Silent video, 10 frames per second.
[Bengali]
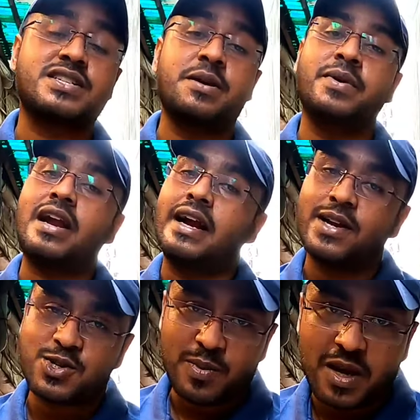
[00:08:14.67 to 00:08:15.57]
ফ্রেশ ক্রিমটা
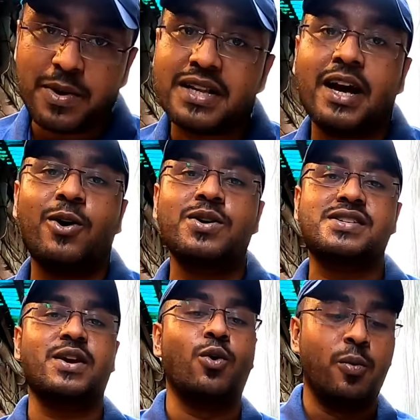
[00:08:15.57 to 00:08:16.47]
রান্নার সময় একবার দেওয়া
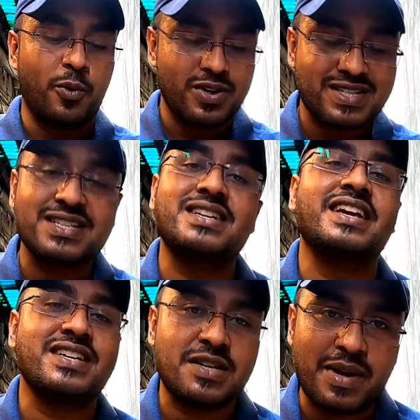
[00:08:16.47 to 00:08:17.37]
হয়েছে ওপরে
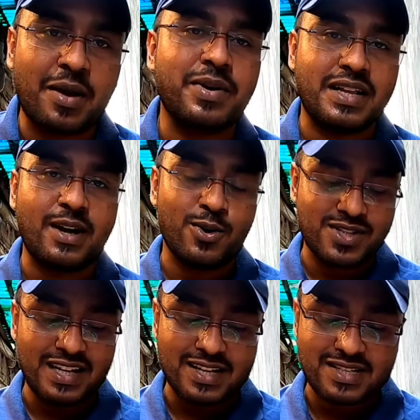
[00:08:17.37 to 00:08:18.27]
সিজনিং হিসেবে একবার দেওয়া
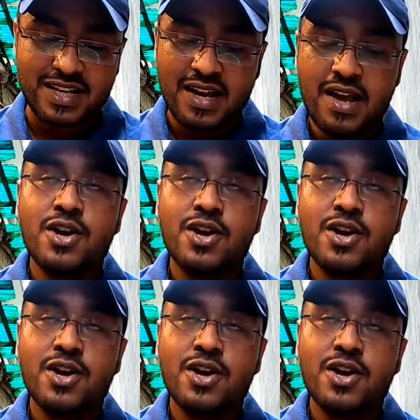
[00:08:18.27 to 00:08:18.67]
হয়েছে লাস্টে